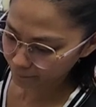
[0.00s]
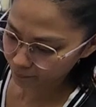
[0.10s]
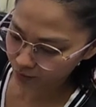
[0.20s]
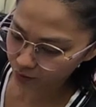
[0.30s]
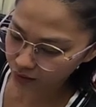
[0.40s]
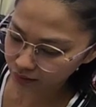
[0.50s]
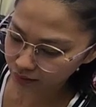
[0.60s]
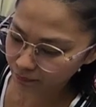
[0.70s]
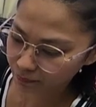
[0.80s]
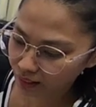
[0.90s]
Pero ang
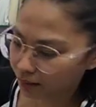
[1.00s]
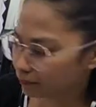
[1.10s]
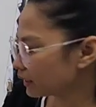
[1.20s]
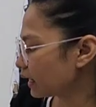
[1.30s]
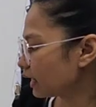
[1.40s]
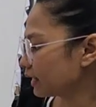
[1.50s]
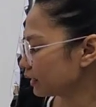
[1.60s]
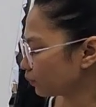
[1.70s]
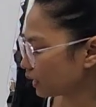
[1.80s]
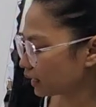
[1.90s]
theme namin ay
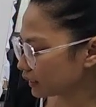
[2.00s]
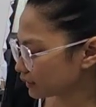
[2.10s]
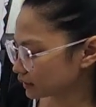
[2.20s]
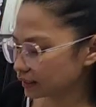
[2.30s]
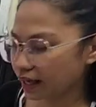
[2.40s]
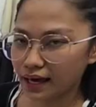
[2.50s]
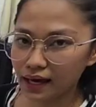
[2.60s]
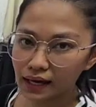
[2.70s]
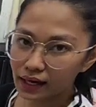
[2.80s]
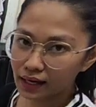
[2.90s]
white
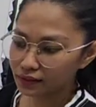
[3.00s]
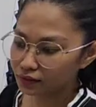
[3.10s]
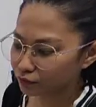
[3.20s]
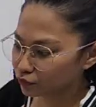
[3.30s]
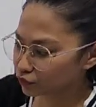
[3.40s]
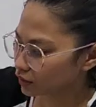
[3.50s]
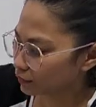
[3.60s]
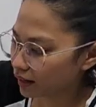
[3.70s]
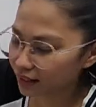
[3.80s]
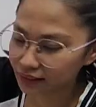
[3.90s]
and obvious
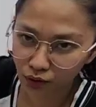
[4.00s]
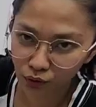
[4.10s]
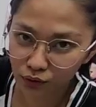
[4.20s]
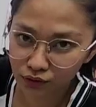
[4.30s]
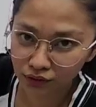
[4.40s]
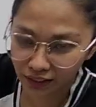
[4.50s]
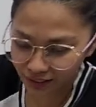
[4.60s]
naman, gold.